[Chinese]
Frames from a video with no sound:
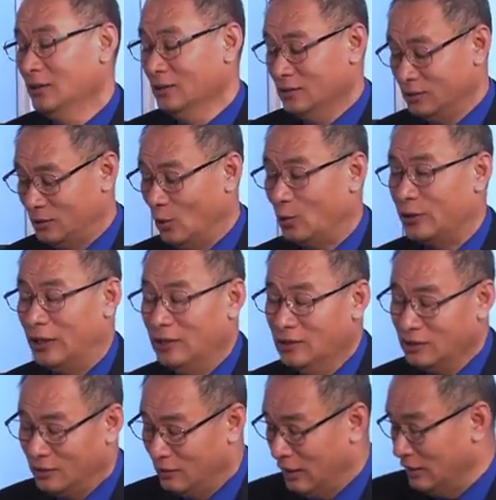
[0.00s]
是 owner。
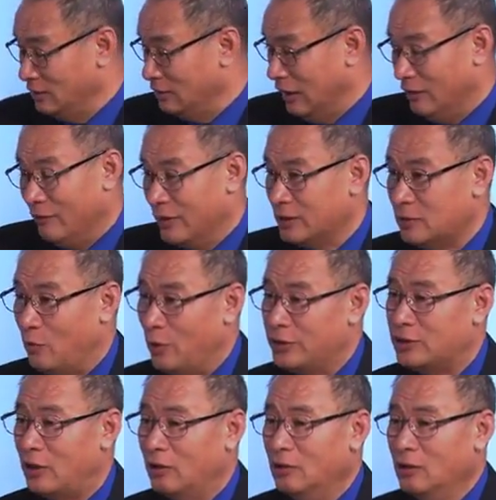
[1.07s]
他说来问他怎么回事，